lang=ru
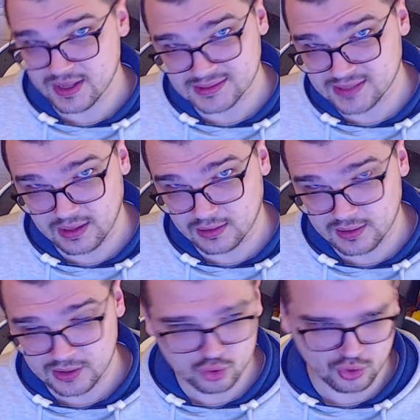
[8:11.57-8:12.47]
отстоял
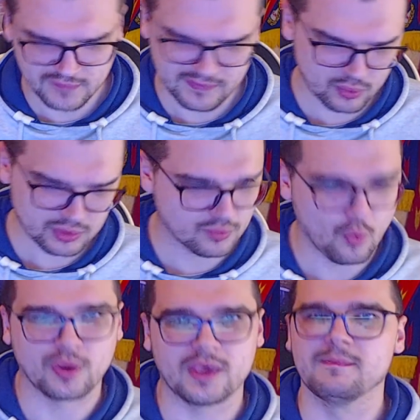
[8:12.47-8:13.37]
хорошо на воротах,
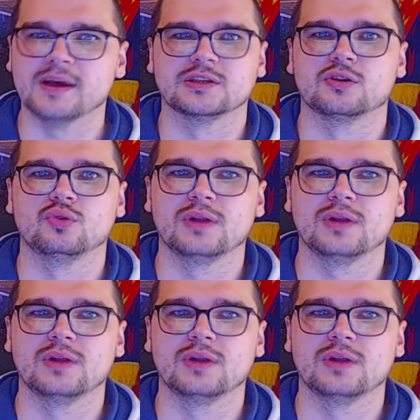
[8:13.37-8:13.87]
окей, базару ноль.